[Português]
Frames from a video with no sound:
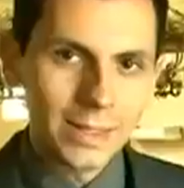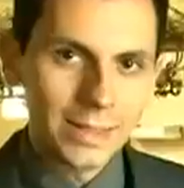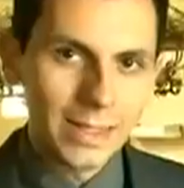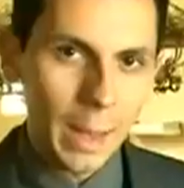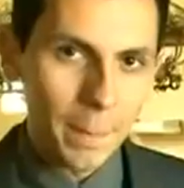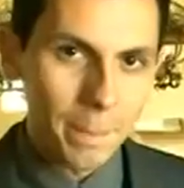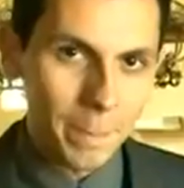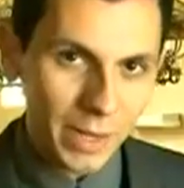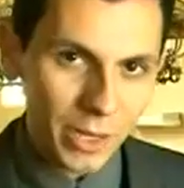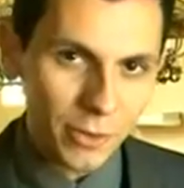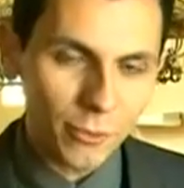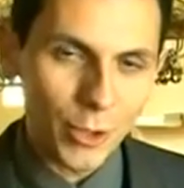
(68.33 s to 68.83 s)

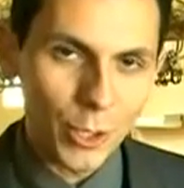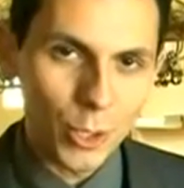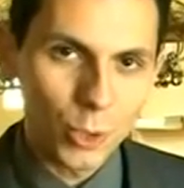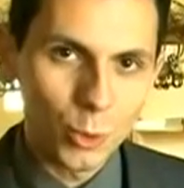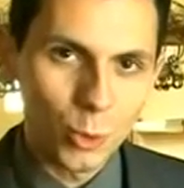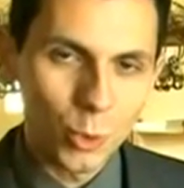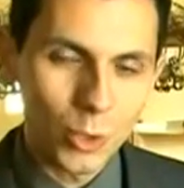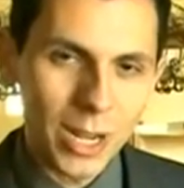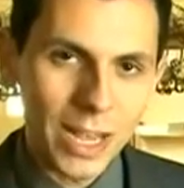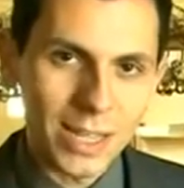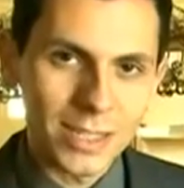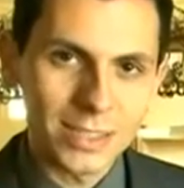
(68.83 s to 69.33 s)
da
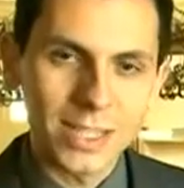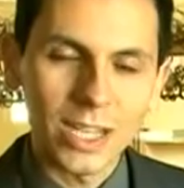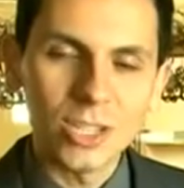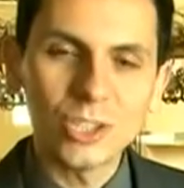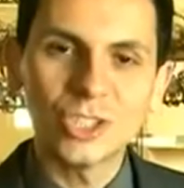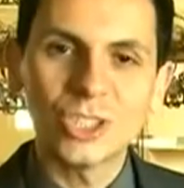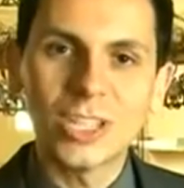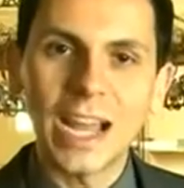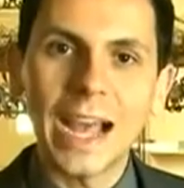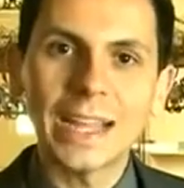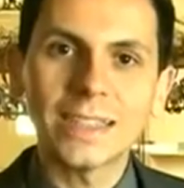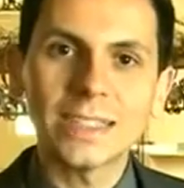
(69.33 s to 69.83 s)
Prefeitura, as
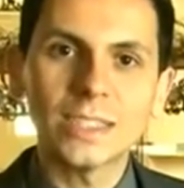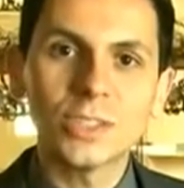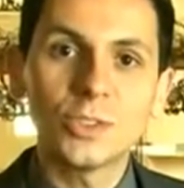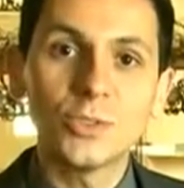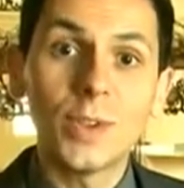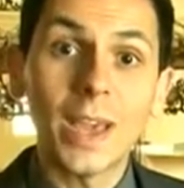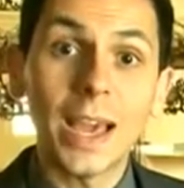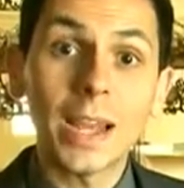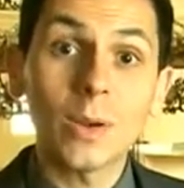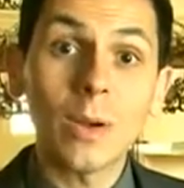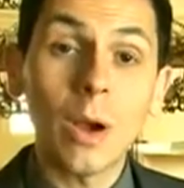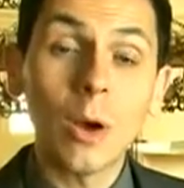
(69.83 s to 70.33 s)

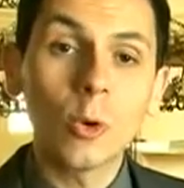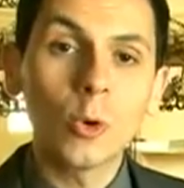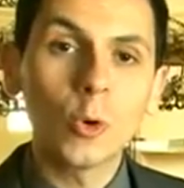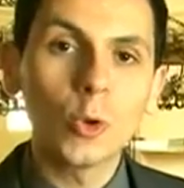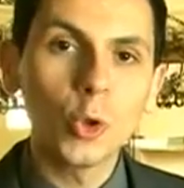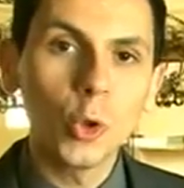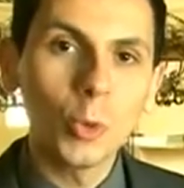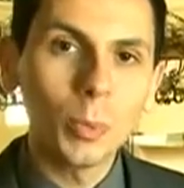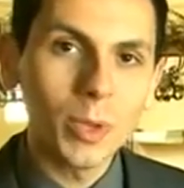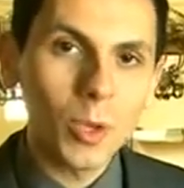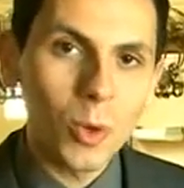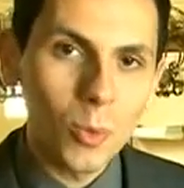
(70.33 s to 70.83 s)
candidatas vieram ao
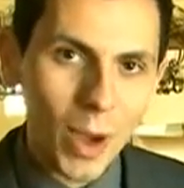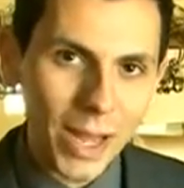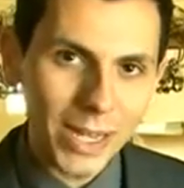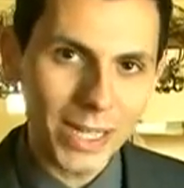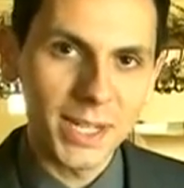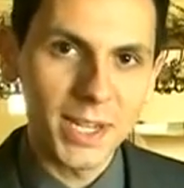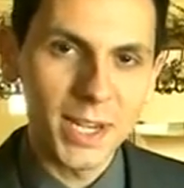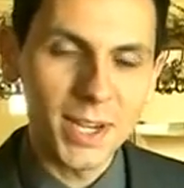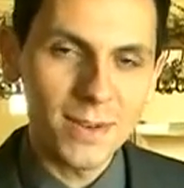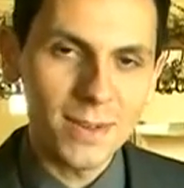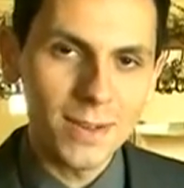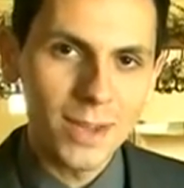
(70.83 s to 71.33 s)
Clube
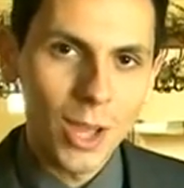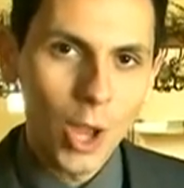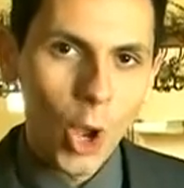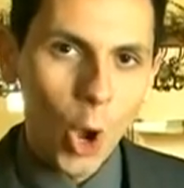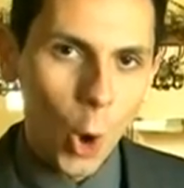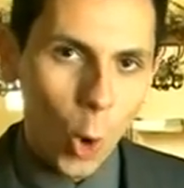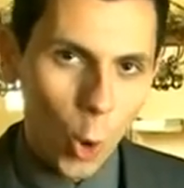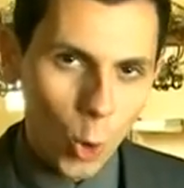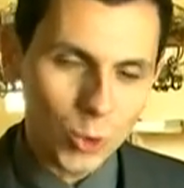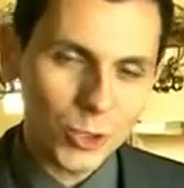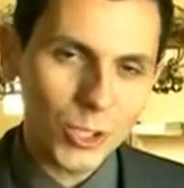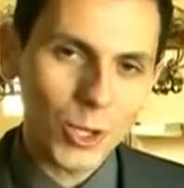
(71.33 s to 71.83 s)
Guarani,
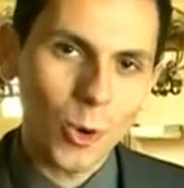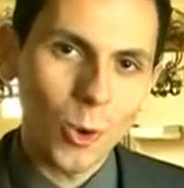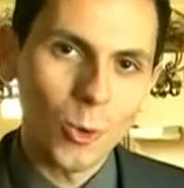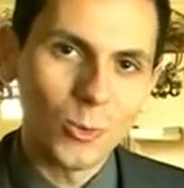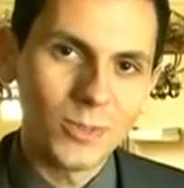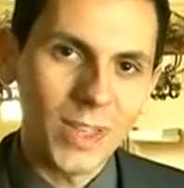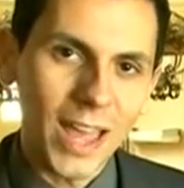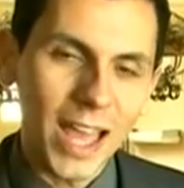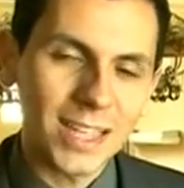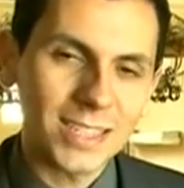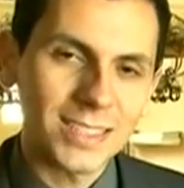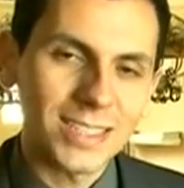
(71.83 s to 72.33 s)
onde
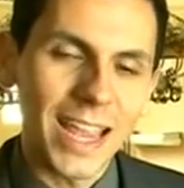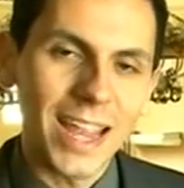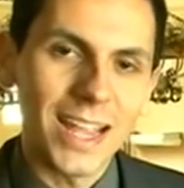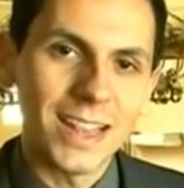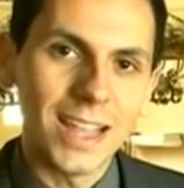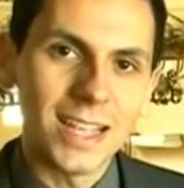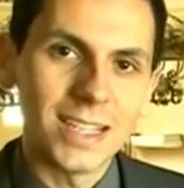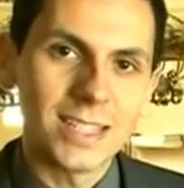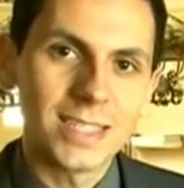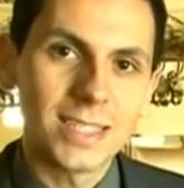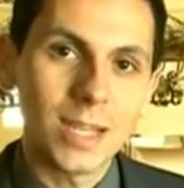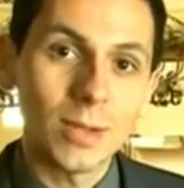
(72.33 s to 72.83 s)
acontece a
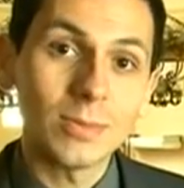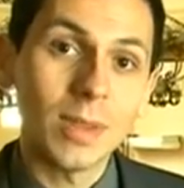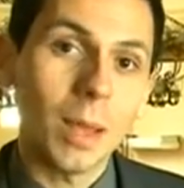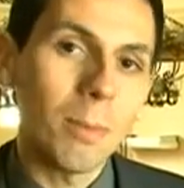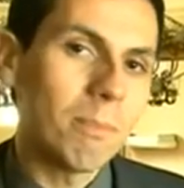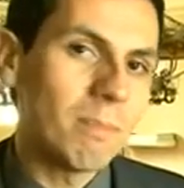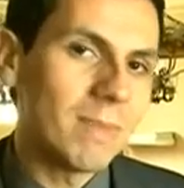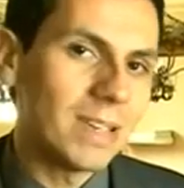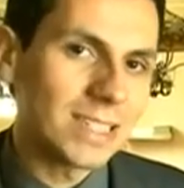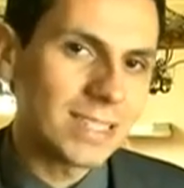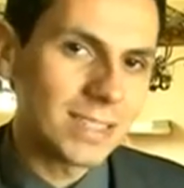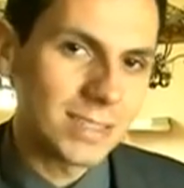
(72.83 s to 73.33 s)
eleição
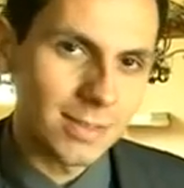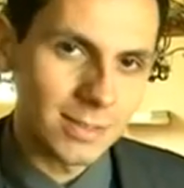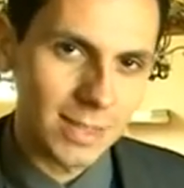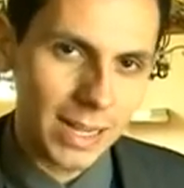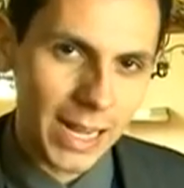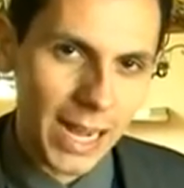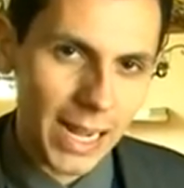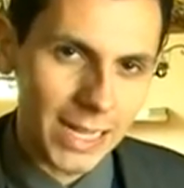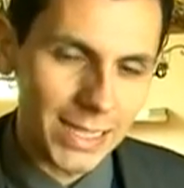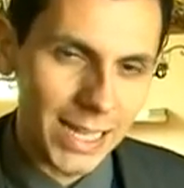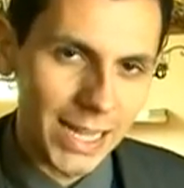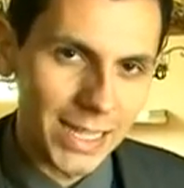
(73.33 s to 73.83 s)
da Miss
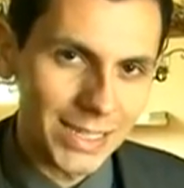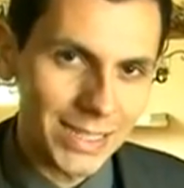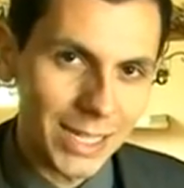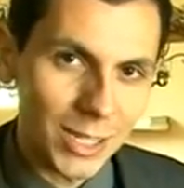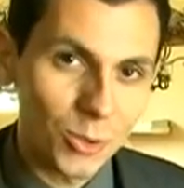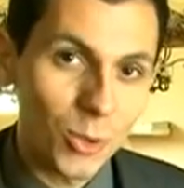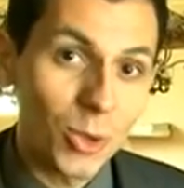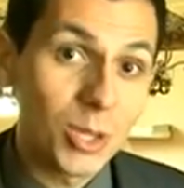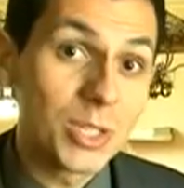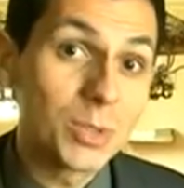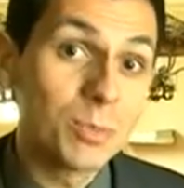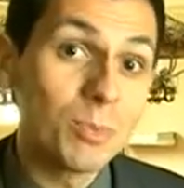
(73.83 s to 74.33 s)
Santa
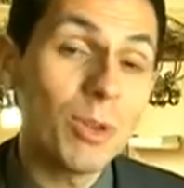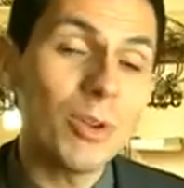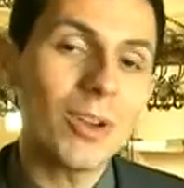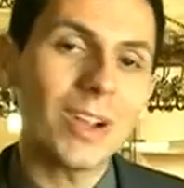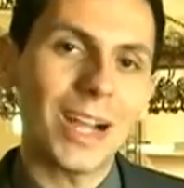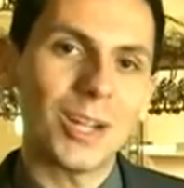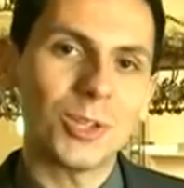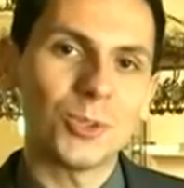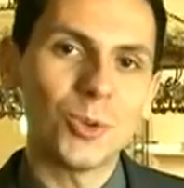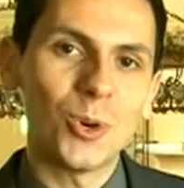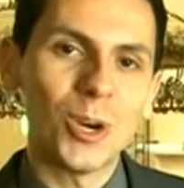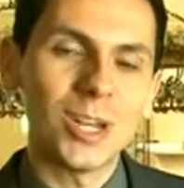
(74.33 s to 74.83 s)
Catarina
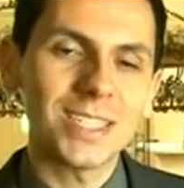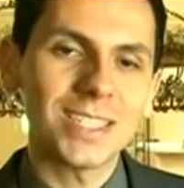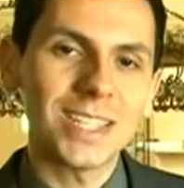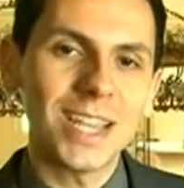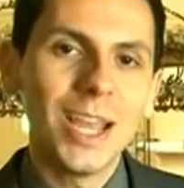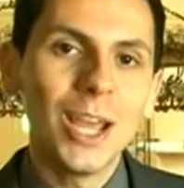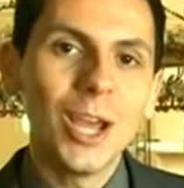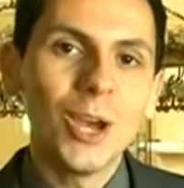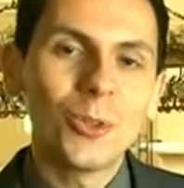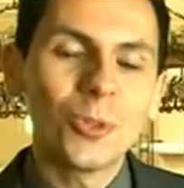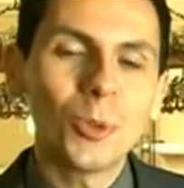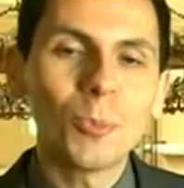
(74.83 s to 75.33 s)

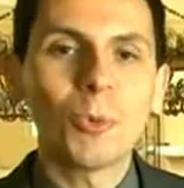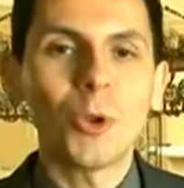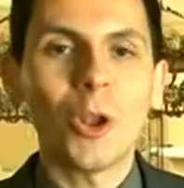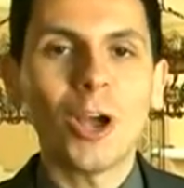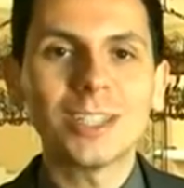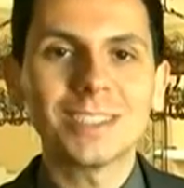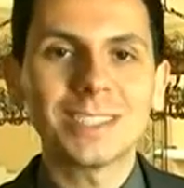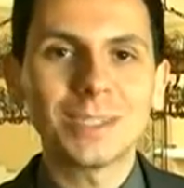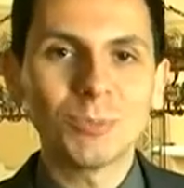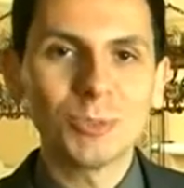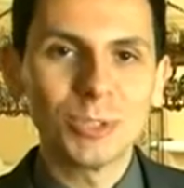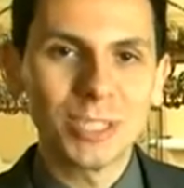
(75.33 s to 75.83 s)
2014 no
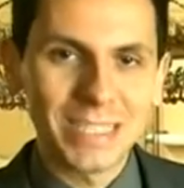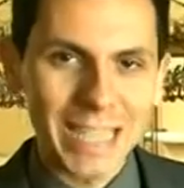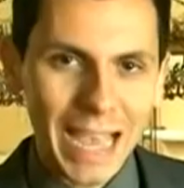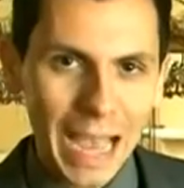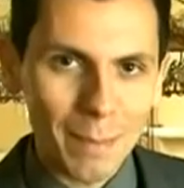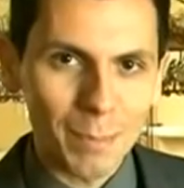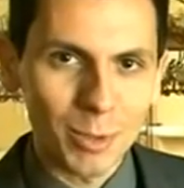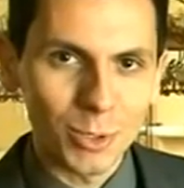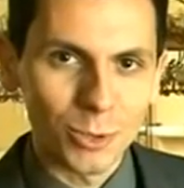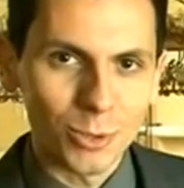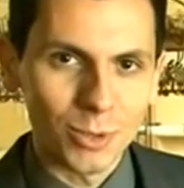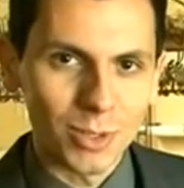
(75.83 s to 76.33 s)
próximo
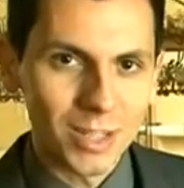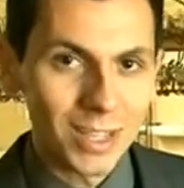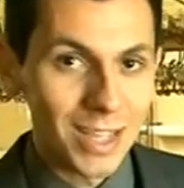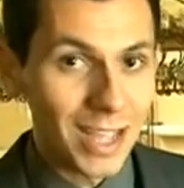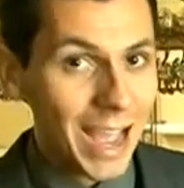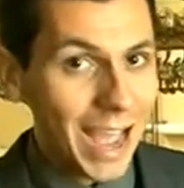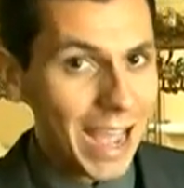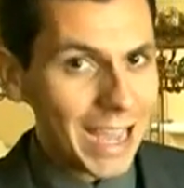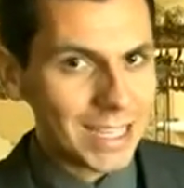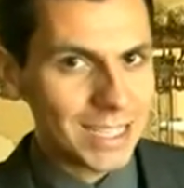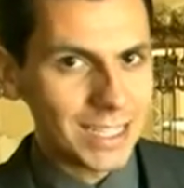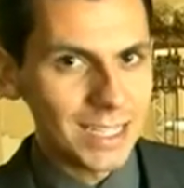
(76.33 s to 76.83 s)
sábado.
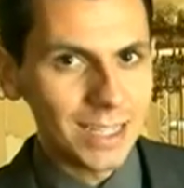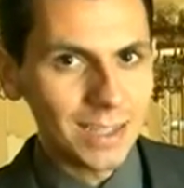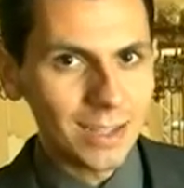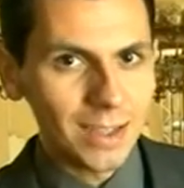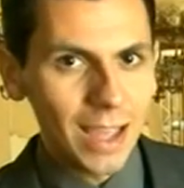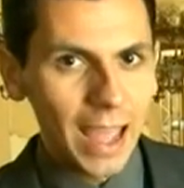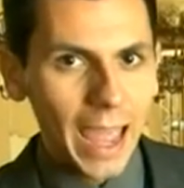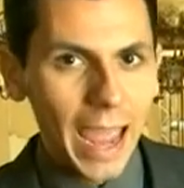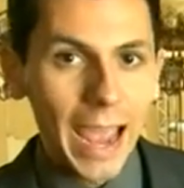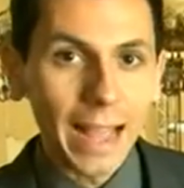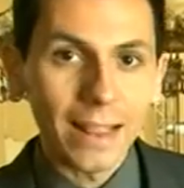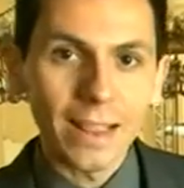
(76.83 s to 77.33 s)

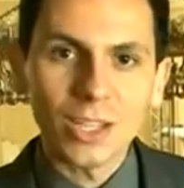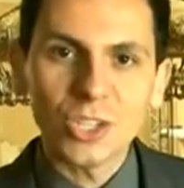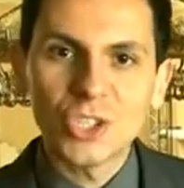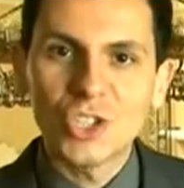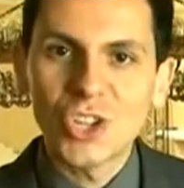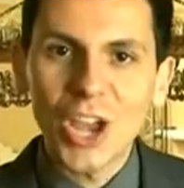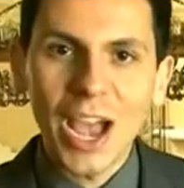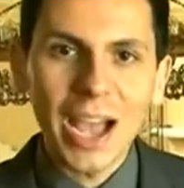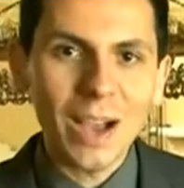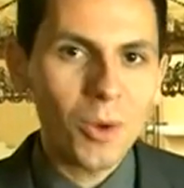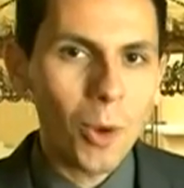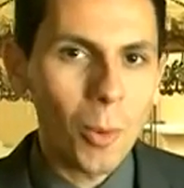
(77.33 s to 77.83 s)
Aqui,
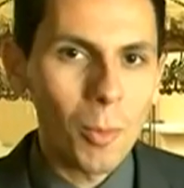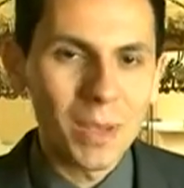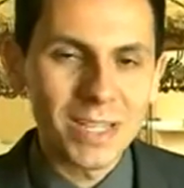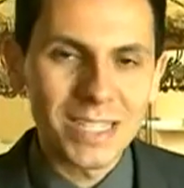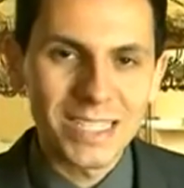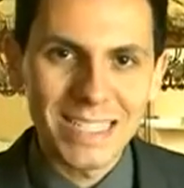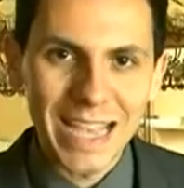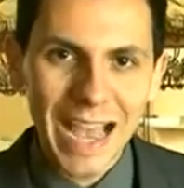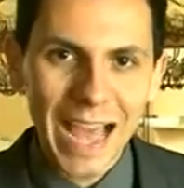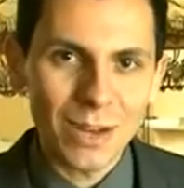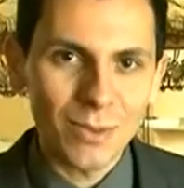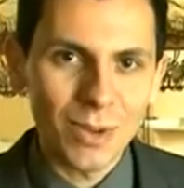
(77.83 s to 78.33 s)
elas já
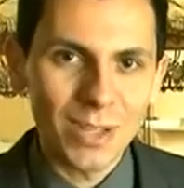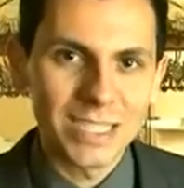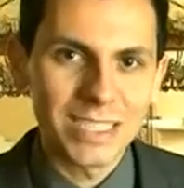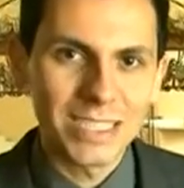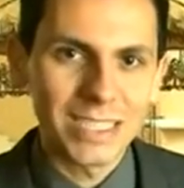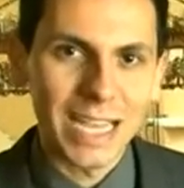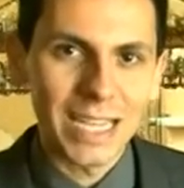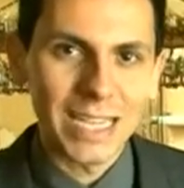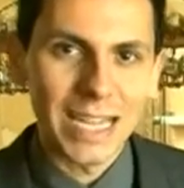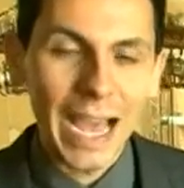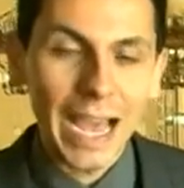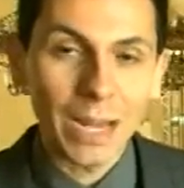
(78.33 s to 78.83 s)
começaram a
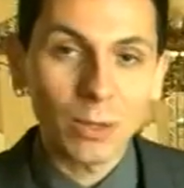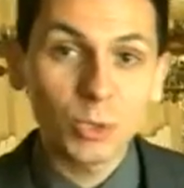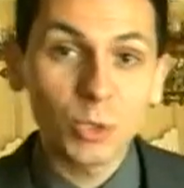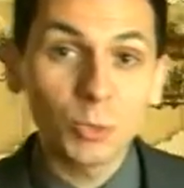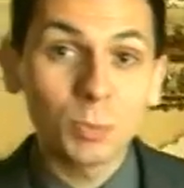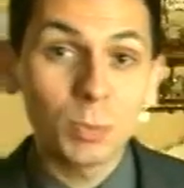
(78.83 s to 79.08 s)
ensaiar os